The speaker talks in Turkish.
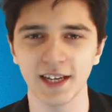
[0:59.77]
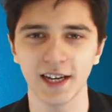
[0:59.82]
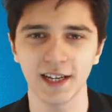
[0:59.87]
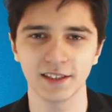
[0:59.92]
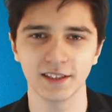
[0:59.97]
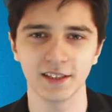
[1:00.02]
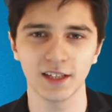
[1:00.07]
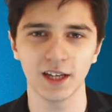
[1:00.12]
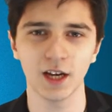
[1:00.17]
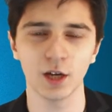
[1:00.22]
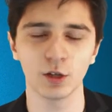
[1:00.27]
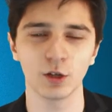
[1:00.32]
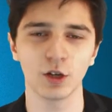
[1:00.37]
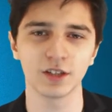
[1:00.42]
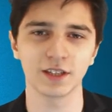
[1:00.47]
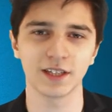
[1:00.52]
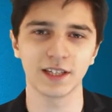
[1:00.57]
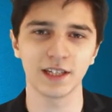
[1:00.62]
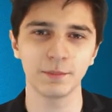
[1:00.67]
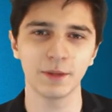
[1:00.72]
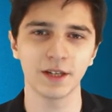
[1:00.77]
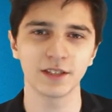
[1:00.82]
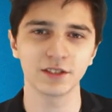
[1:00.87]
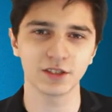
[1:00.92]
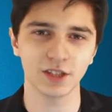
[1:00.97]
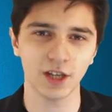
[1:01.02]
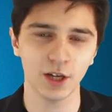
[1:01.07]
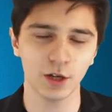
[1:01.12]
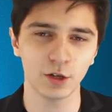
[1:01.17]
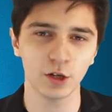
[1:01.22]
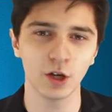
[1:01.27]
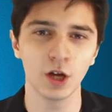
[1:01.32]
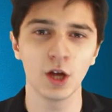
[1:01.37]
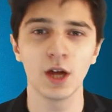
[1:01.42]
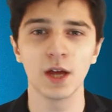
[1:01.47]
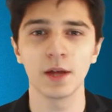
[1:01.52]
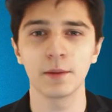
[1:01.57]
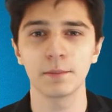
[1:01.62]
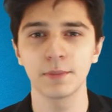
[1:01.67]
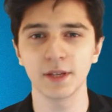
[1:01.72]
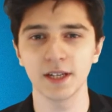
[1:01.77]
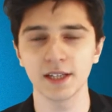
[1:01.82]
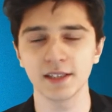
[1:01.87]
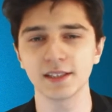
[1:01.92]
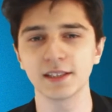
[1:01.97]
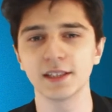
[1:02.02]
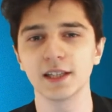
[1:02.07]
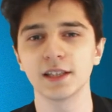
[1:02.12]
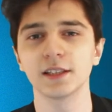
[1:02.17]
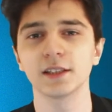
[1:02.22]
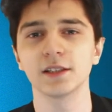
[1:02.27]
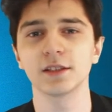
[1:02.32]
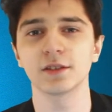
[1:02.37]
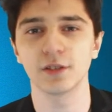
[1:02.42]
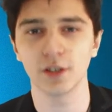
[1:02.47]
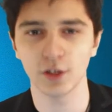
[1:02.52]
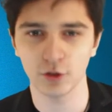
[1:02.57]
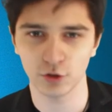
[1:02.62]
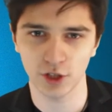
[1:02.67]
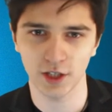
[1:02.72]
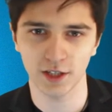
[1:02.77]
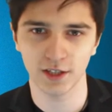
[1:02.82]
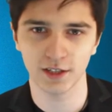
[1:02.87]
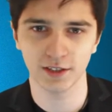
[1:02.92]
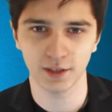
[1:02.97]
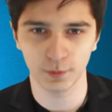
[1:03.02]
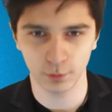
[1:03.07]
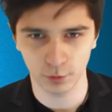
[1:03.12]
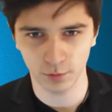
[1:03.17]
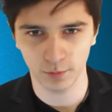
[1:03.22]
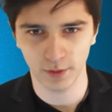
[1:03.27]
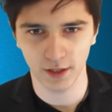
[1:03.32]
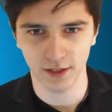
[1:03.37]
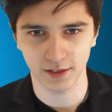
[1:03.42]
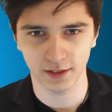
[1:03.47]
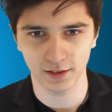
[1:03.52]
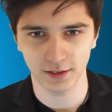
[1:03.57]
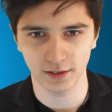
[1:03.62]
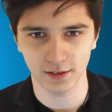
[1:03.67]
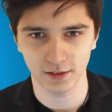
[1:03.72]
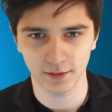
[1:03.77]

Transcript: kaydırağı olan Kilimanjaro, Brezilya'nın Rio şehrinde bulunmaktadır.